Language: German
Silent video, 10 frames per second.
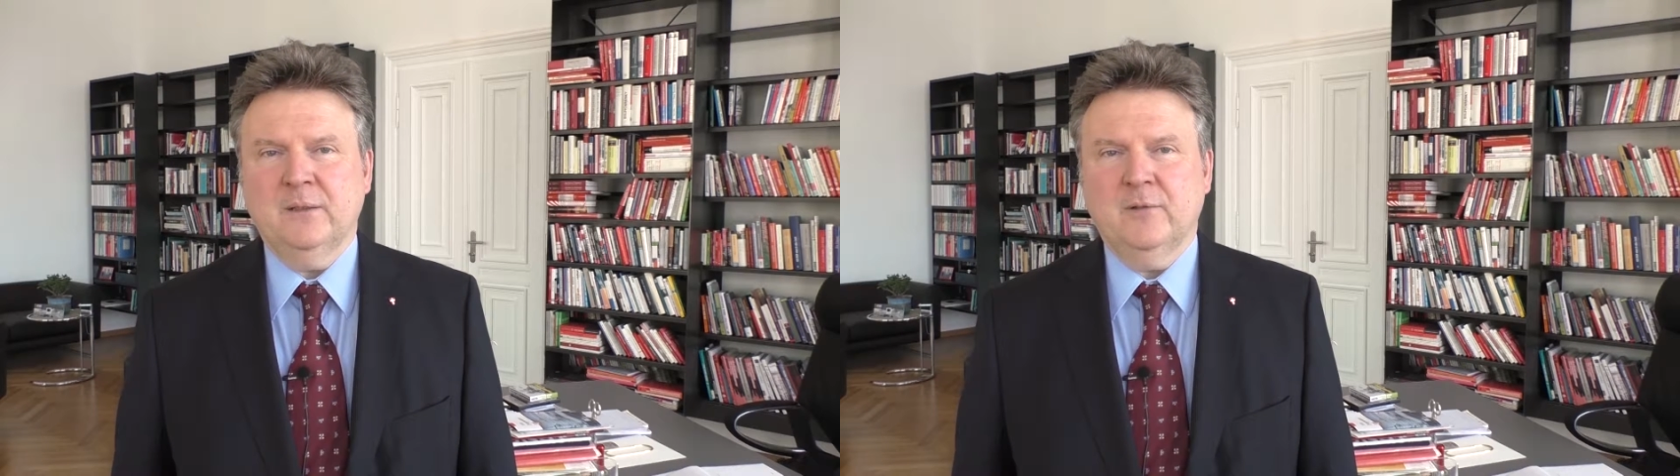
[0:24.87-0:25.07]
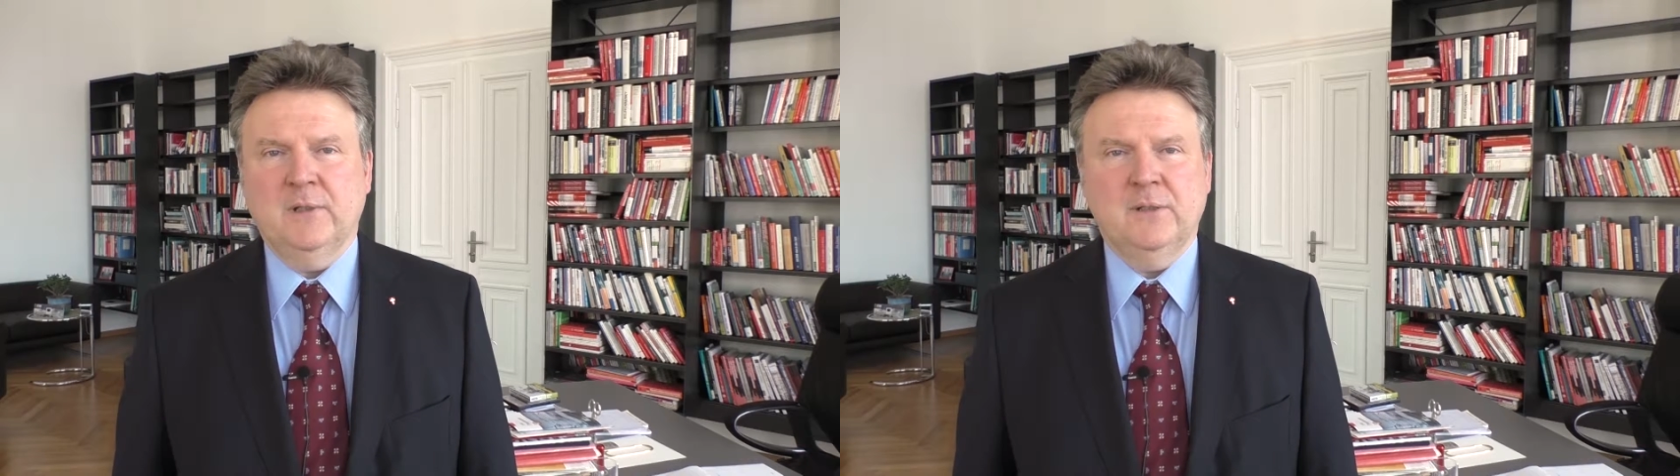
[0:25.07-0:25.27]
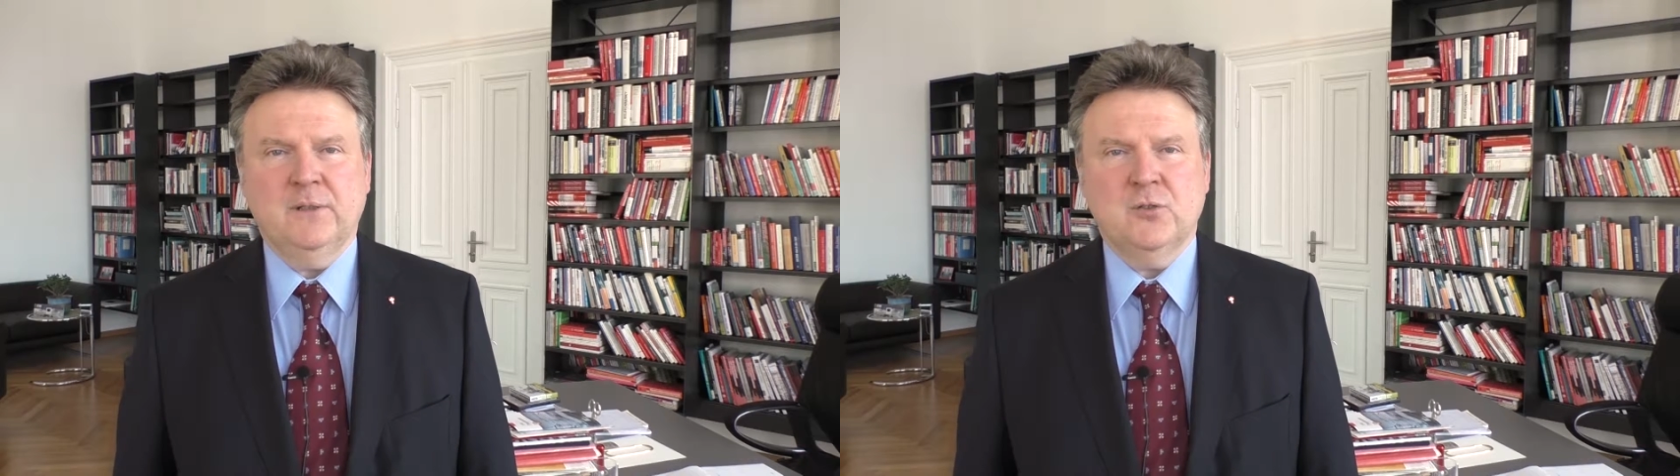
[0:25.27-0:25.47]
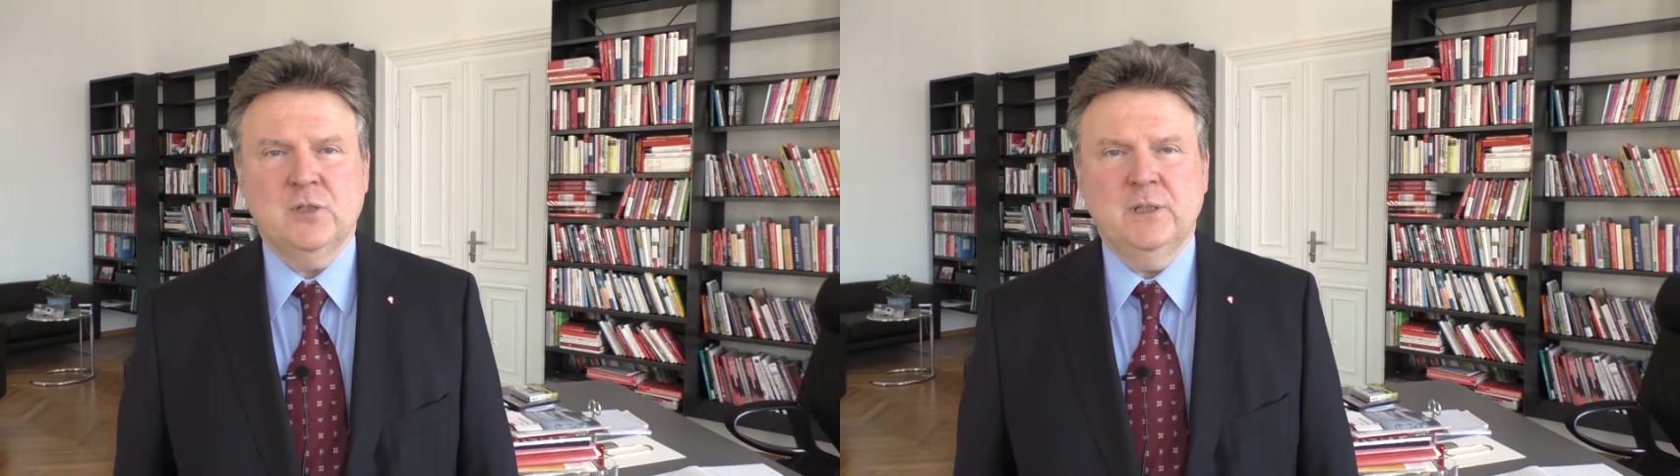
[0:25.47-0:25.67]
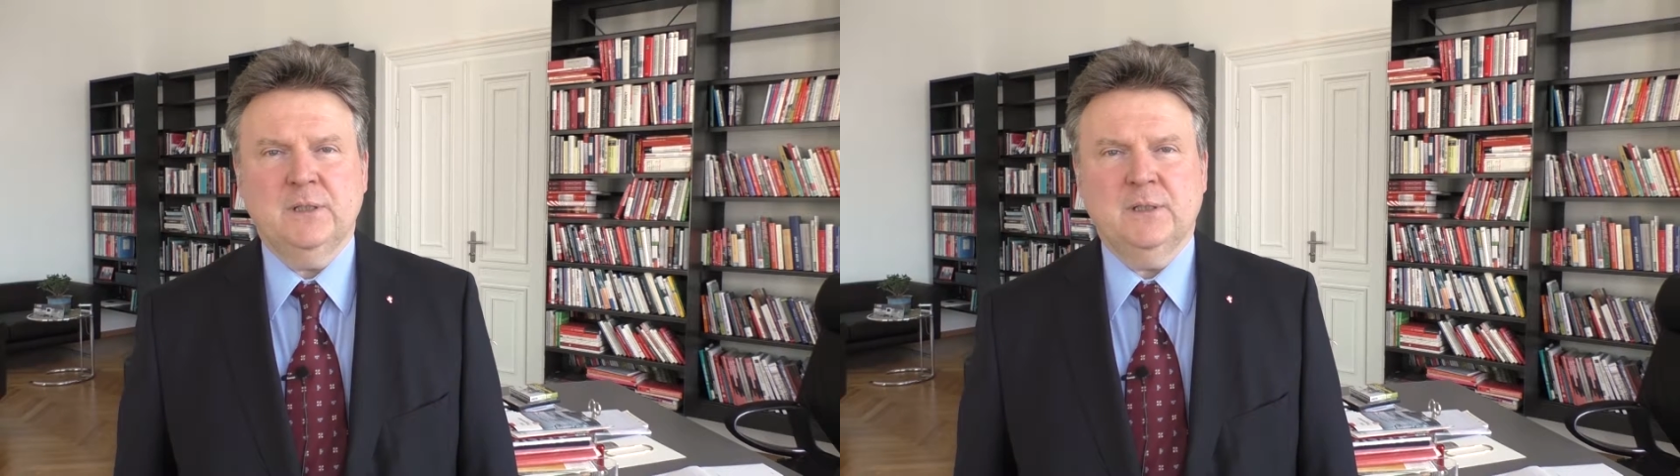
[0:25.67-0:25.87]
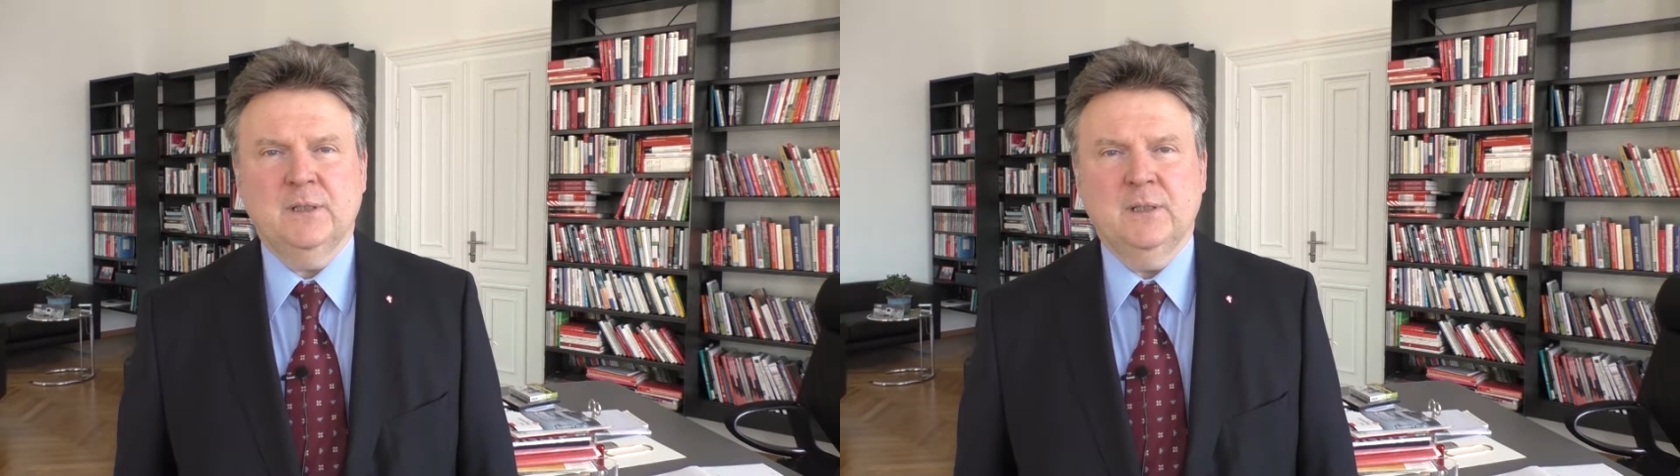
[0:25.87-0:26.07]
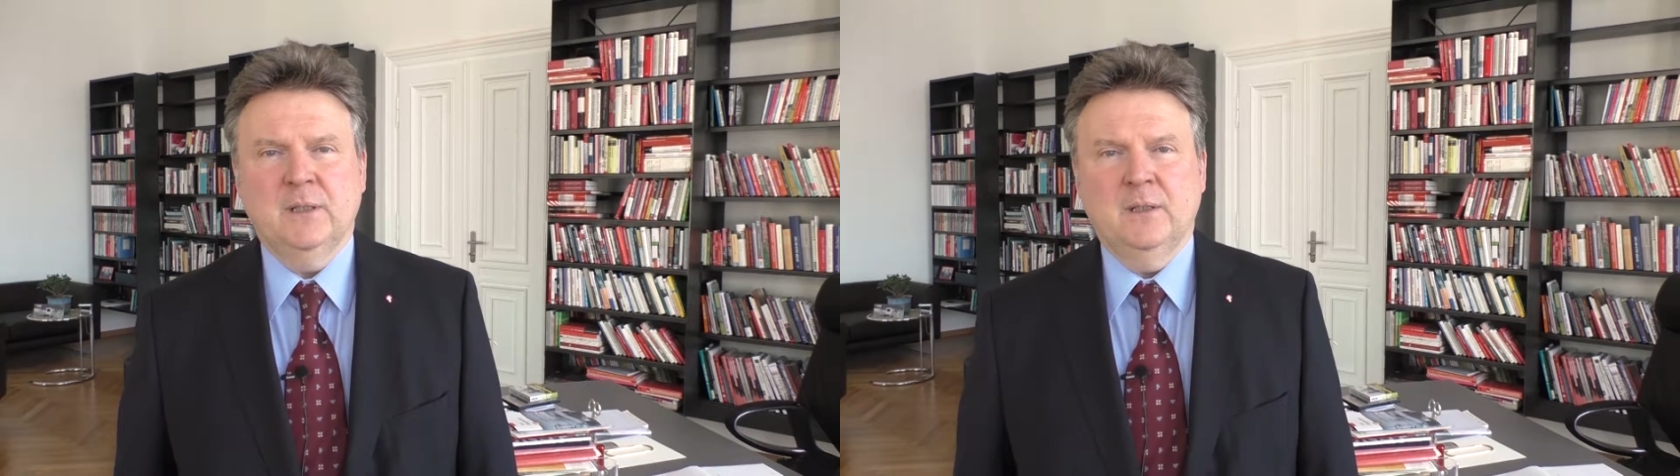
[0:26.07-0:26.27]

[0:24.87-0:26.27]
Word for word: der Weltgeschichte,